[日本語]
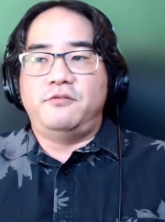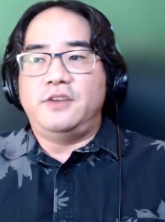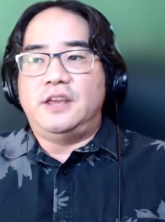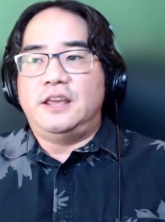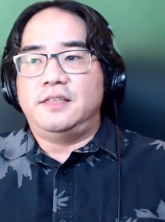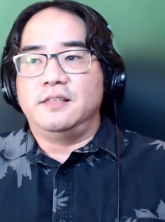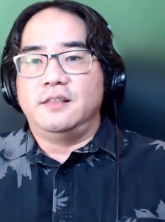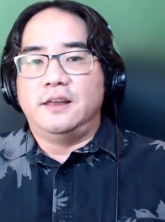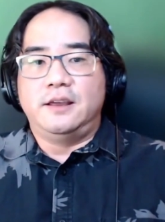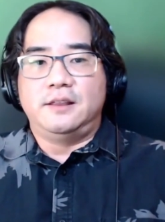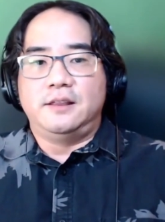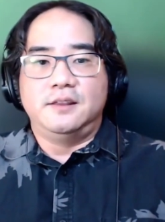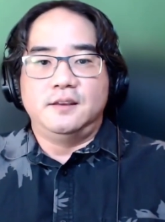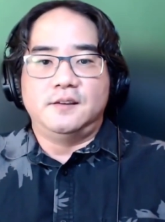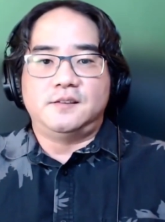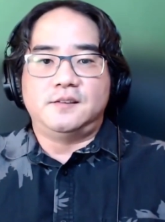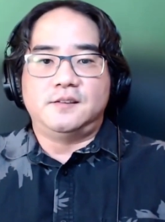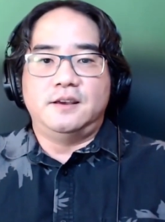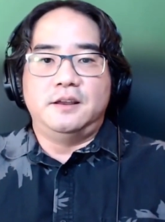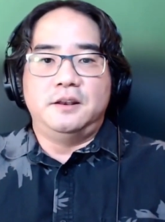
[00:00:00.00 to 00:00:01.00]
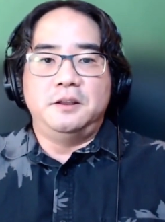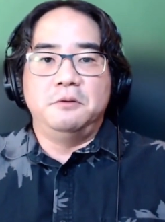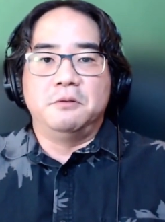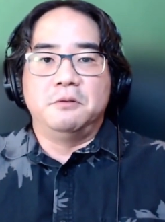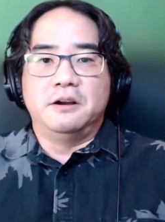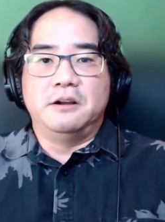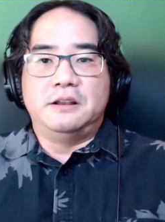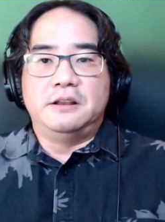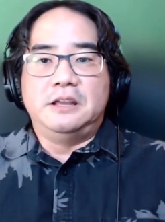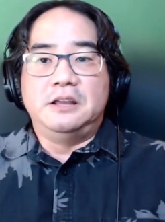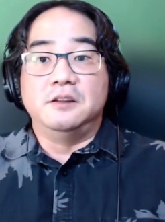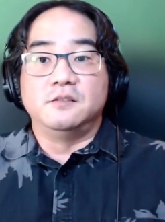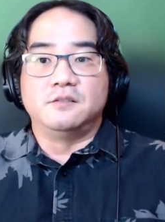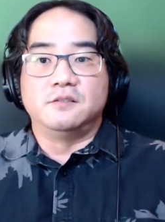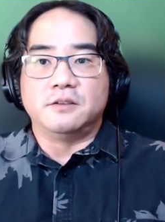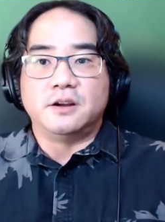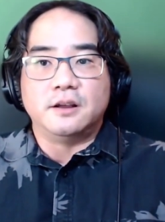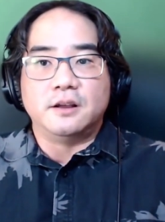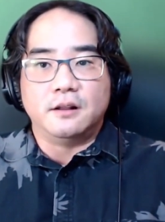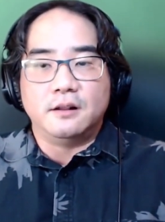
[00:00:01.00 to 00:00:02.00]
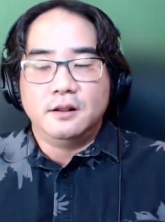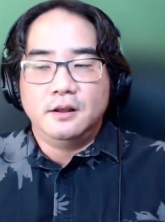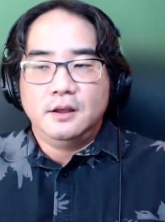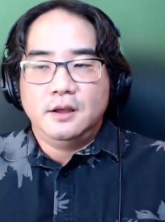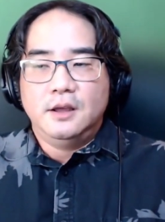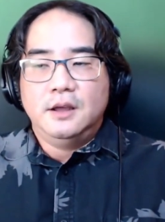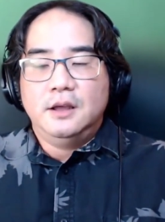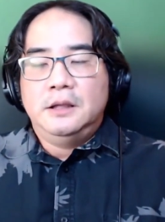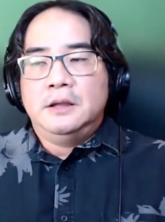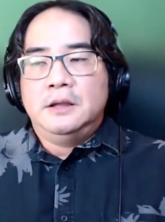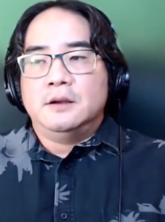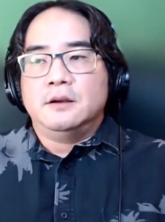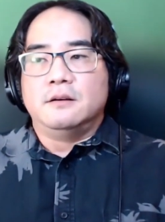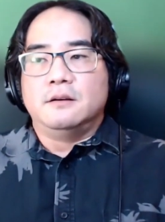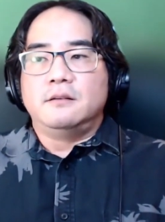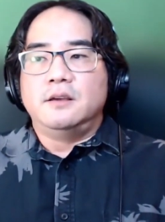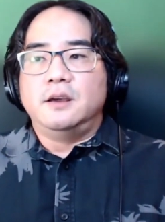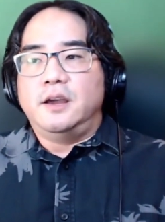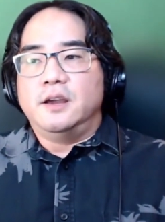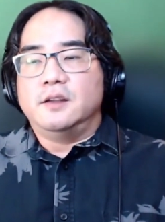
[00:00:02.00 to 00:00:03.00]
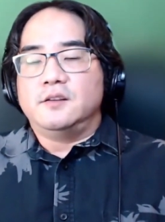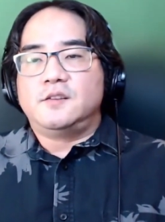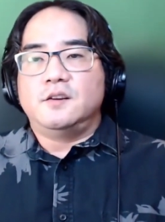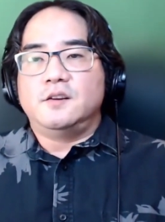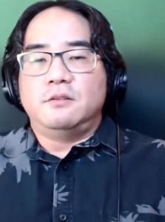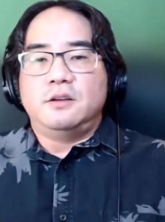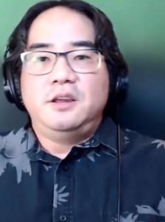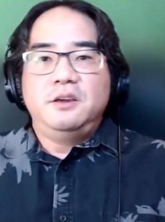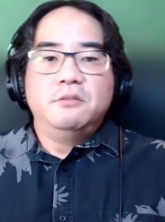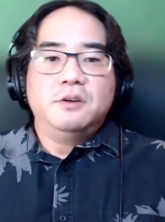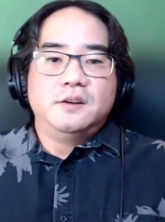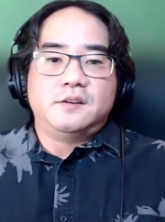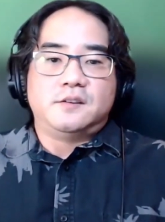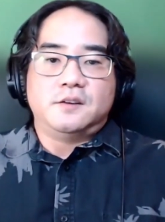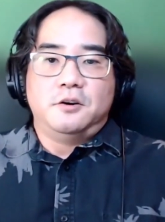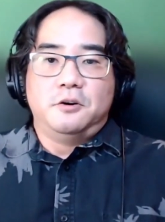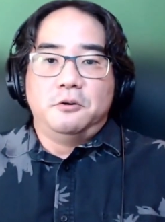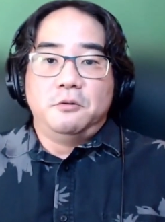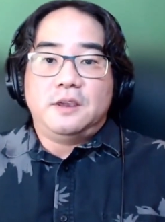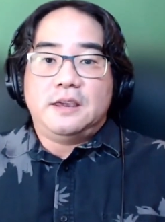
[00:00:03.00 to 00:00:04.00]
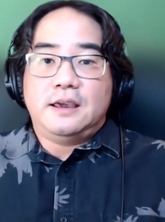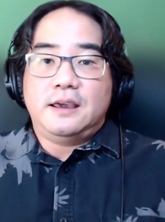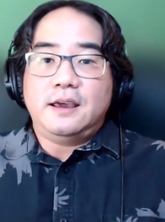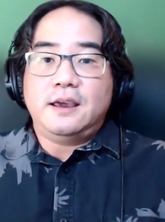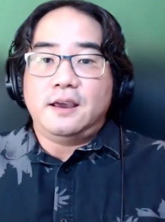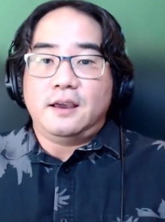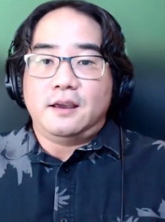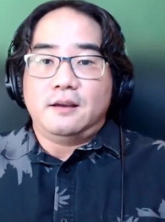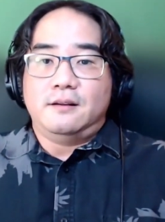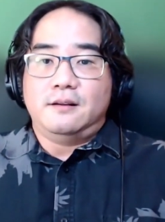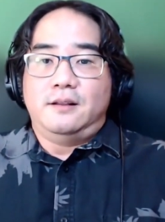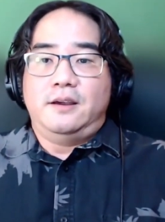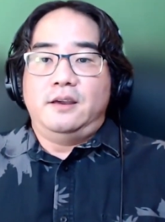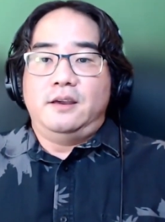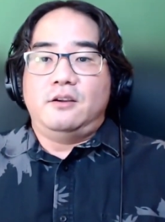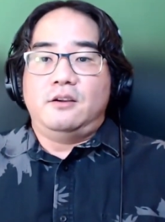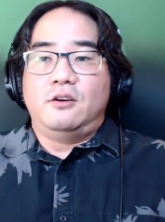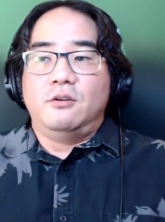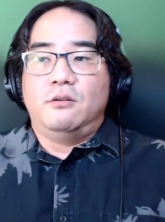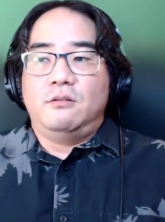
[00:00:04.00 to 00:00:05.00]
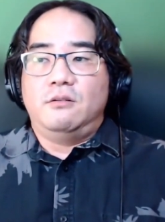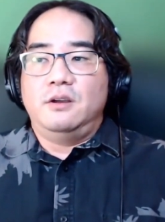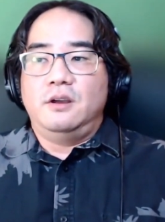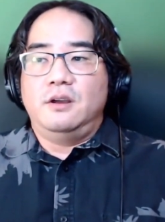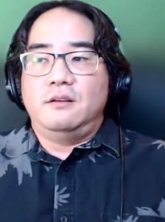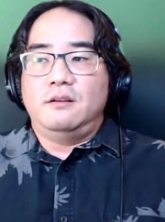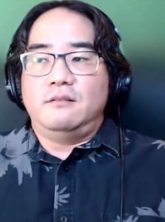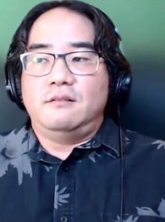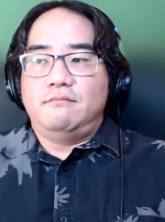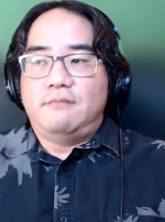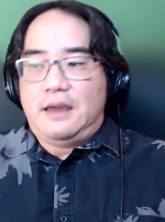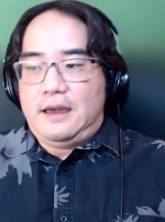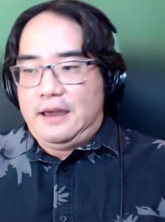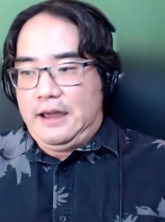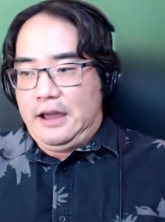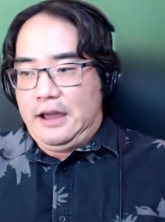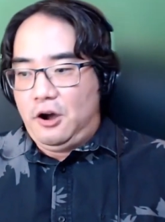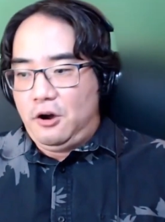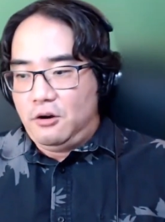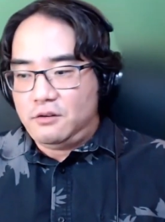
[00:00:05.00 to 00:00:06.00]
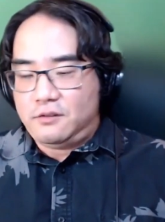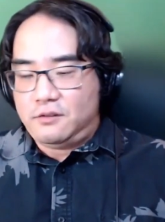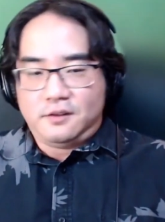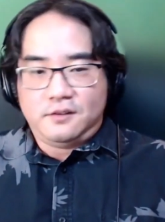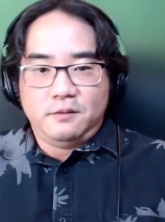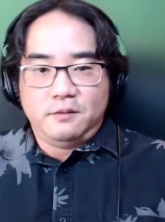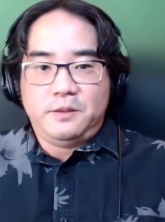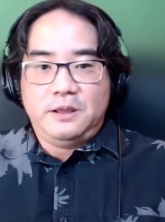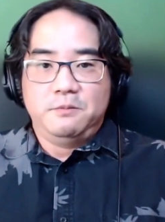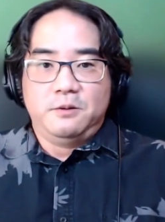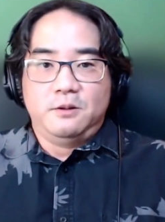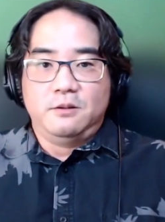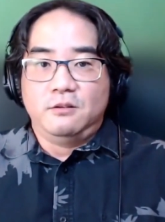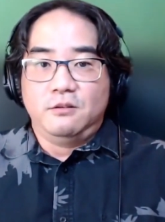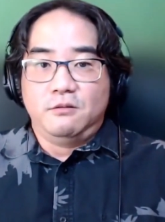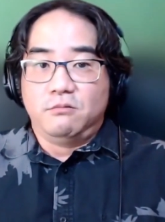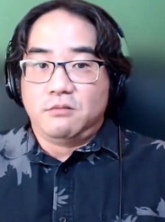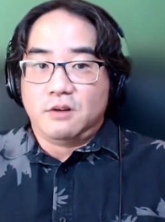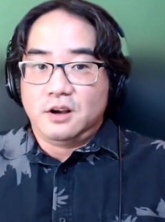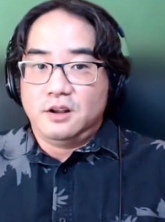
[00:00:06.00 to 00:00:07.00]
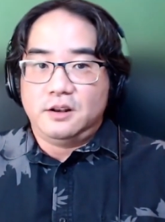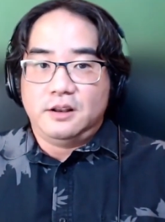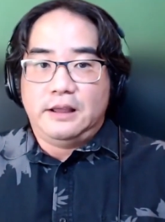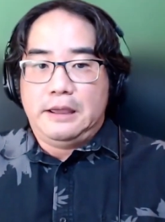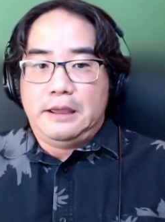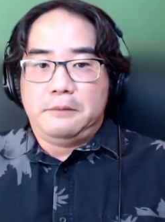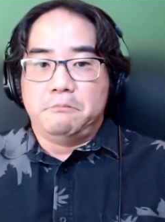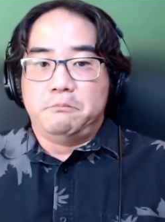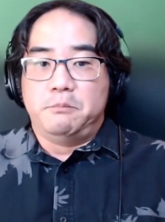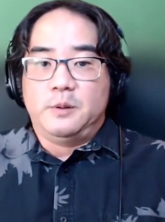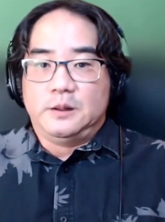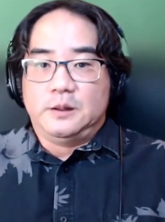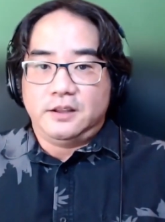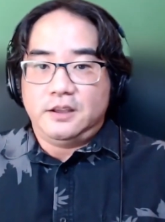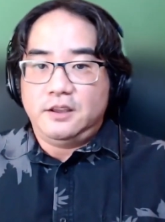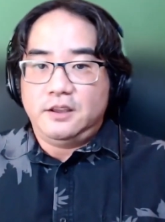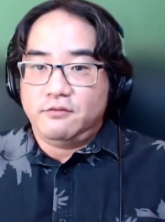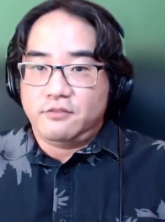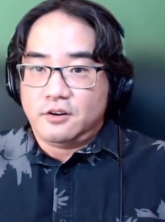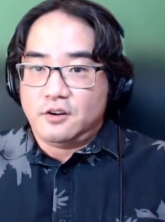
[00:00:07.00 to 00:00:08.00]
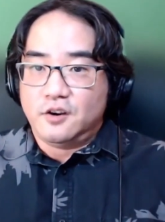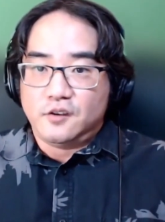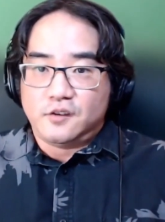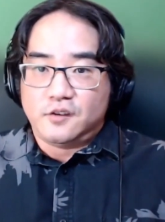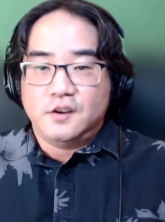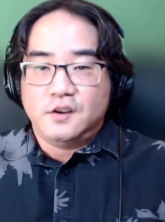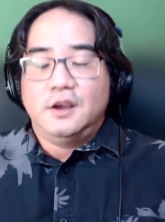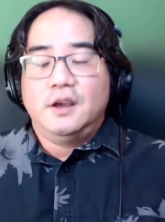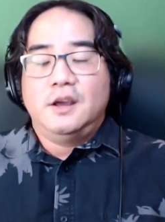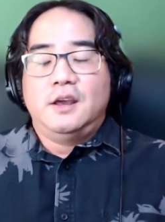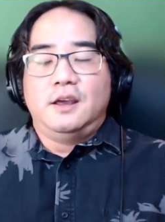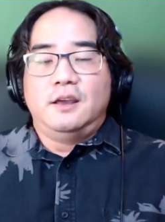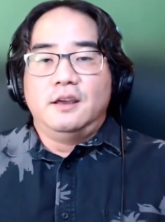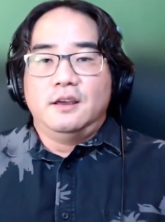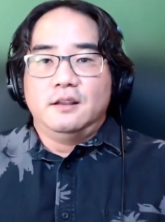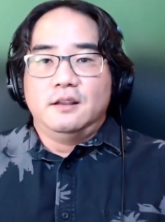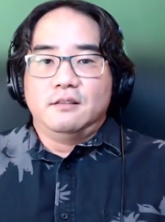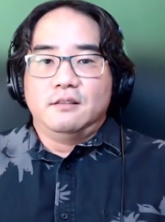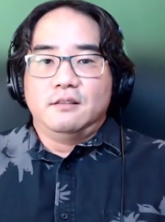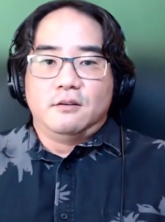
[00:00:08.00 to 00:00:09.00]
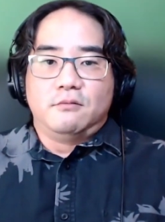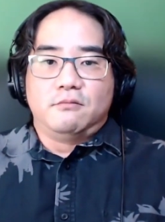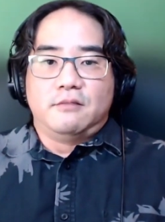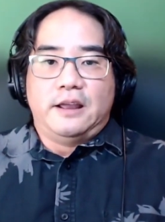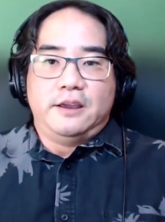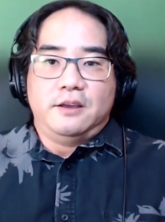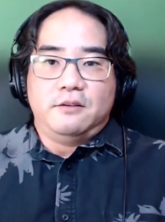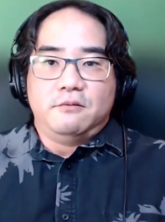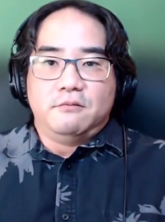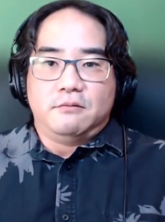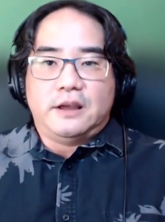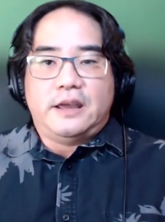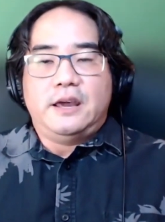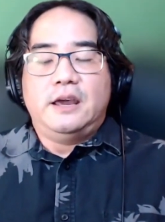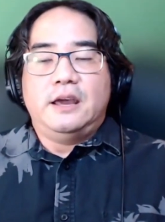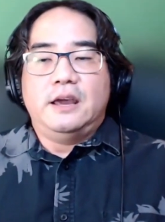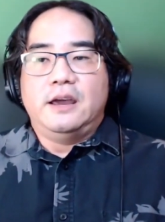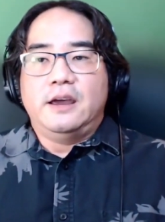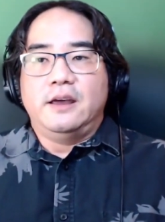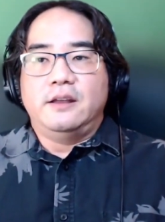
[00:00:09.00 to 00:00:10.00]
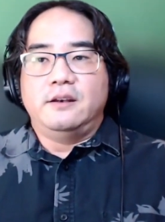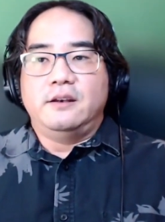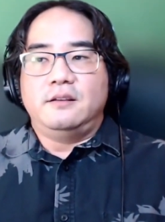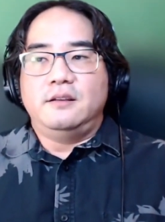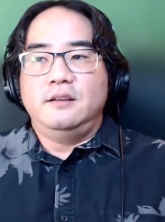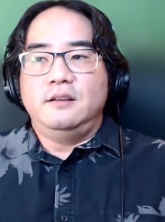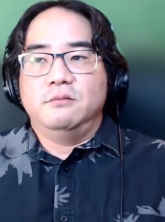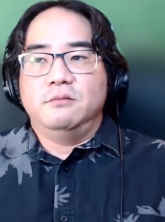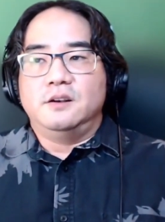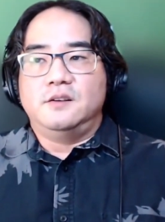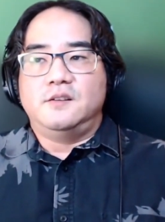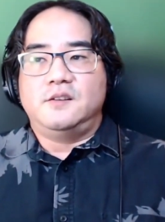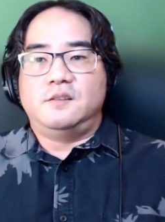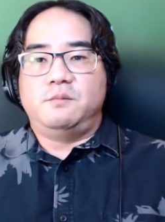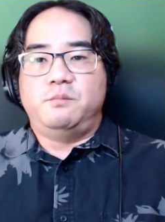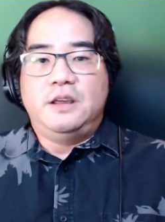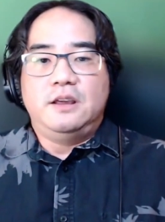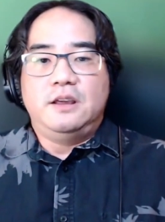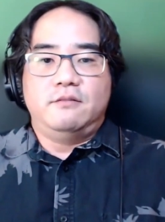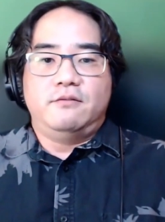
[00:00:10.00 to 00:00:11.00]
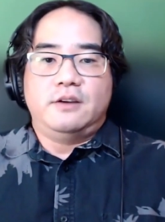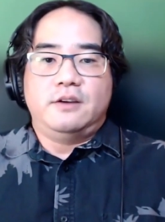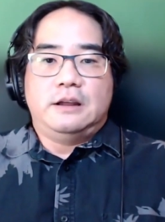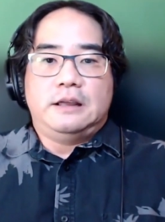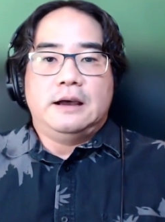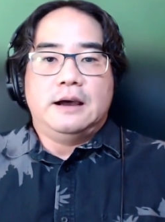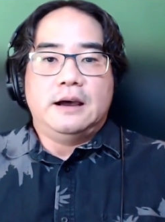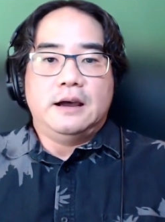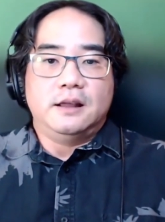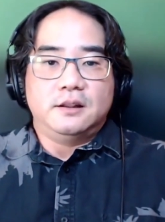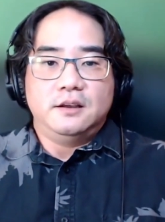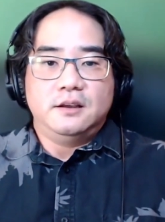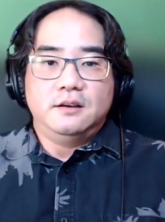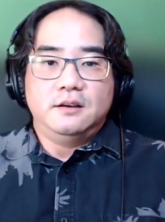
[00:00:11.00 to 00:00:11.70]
信じてない人たちとの道について、で、え地図に書いてあるイエス様が取られた方法は、